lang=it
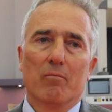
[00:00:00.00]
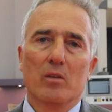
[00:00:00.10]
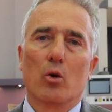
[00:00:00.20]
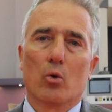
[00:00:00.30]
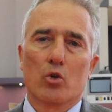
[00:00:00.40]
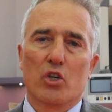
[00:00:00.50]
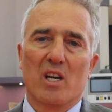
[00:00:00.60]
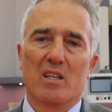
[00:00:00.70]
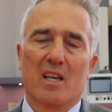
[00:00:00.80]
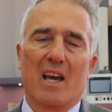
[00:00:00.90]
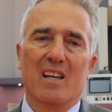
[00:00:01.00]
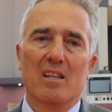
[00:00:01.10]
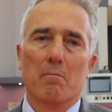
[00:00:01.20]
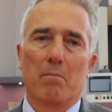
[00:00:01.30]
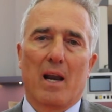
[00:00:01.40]
di conoscenza e
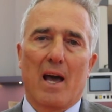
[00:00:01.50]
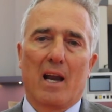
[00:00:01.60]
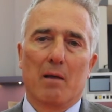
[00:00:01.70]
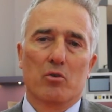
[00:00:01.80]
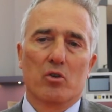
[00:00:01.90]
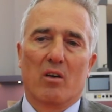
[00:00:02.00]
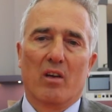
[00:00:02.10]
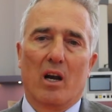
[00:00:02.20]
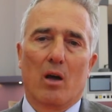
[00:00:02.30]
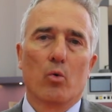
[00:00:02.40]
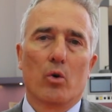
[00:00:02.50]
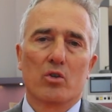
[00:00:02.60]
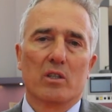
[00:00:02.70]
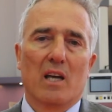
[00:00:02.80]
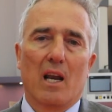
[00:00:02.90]
di imparare, bisogna avere la
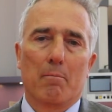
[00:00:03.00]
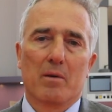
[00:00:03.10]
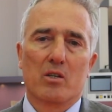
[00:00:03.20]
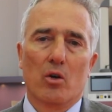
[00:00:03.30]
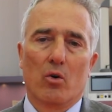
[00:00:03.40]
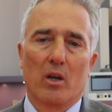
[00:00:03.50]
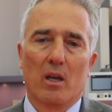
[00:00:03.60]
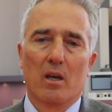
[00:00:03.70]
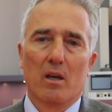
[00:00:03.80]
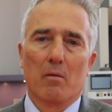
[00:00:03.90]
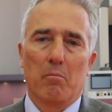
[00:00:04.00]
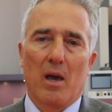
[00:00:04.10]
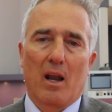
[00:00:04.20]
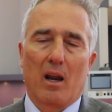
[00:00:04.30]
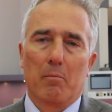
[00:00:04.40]
curiosità e la passione
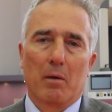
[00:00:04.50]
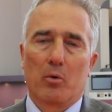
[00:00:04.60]
per, per